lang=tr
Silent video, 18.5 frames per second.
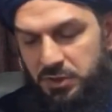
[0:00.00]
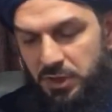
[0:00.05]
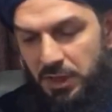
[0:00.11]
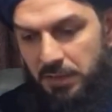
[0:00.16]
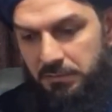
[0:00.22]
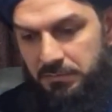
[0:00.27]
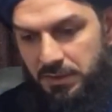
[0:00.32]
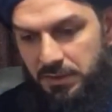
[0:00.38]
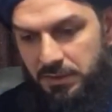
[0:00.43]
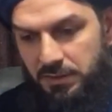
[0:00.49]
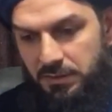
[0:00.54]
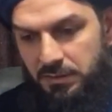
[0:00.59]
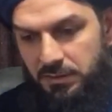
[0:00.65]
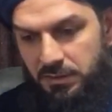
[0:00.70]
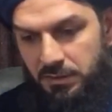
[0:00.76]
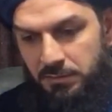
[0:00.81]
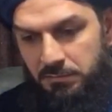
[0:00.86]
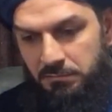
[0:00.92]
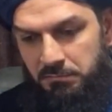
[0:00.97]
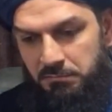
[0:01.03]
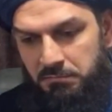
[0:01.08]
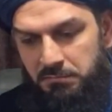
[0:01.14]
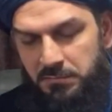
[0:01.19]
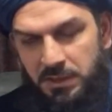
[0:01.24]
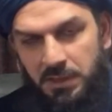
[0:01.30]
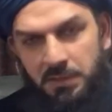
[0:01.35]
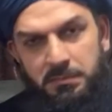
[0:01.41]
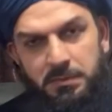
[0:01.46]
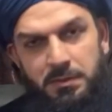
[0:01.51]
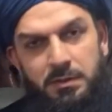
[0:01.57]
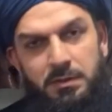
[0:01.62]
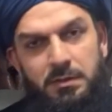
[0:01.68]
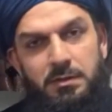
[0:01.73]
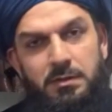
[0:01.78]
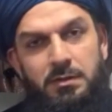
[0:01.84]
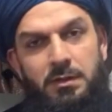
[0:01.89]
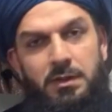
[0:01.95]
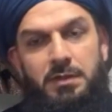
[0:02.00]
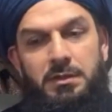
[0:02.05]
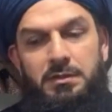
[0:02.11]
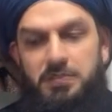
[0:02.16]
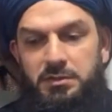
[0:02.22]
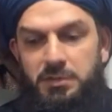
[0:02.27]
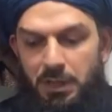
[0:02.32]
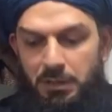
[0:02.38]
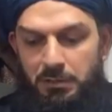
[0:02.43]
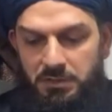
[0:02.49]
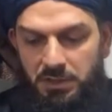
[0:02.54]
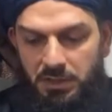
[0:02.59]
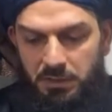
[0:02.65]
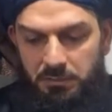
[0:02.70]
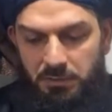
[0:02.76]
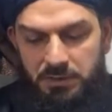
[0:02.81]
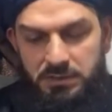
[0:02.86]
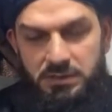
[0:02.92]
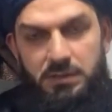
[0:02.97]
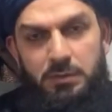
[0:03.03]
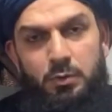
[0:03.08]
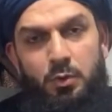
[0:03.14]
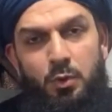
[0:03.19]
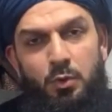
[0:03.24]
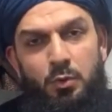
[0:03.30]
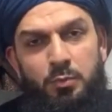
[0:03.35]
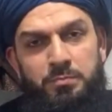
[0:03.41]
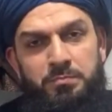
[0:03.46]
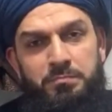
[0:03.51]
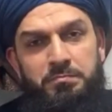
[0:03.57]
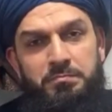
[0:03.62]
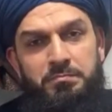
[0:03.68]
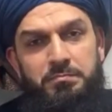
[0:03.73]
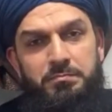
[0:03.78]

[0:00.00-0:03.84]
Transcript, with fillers: camiye gittim değil mi? Camide namaz kılıyorum.